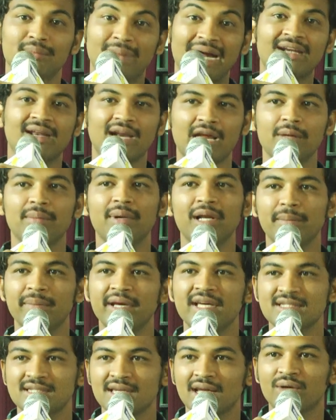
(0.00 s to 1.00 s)
మా ట్రైబల్
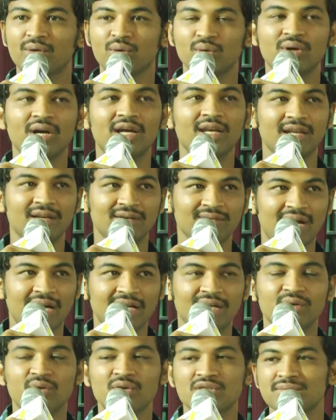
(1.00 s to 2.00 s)
బేస్డ్ ఎక్కువగా నేను
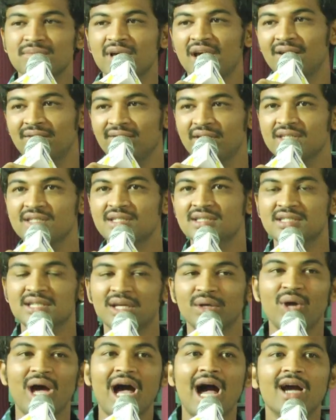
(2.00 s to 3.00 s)
వాటి కోసమే
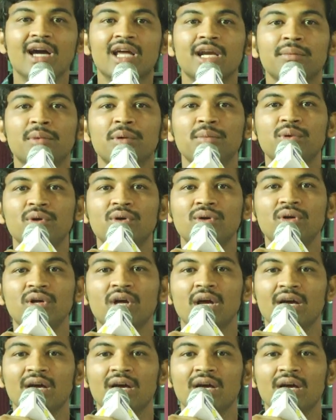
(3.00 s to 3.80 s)
అన్వేషించాను ఆ క్రమంలో